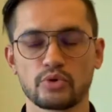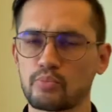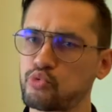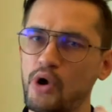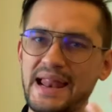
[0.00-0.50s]

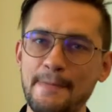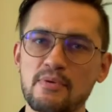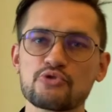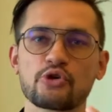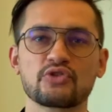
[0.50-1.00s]
Pour aller un peu
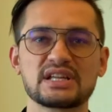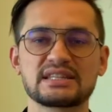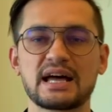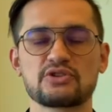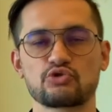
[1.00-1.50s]
plus en
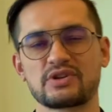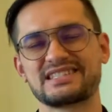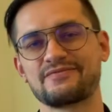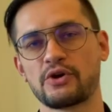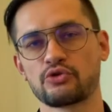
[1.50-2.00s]
détail sur la
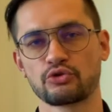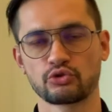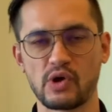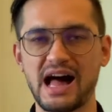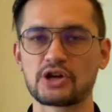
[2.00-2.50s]
différence
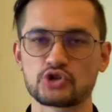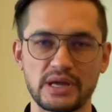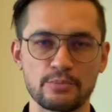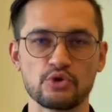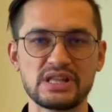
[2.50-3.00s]
entre argent et
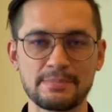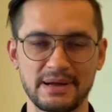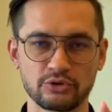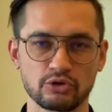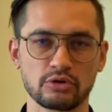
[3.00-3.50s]
monnaie,
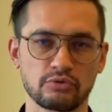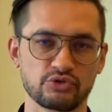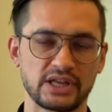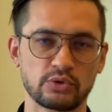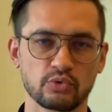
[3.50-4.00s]
maintenant que
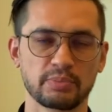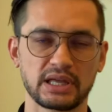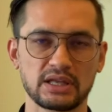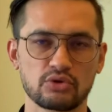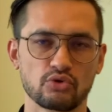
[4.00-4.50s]
vous avez
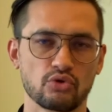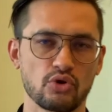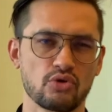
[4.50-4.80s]
compris que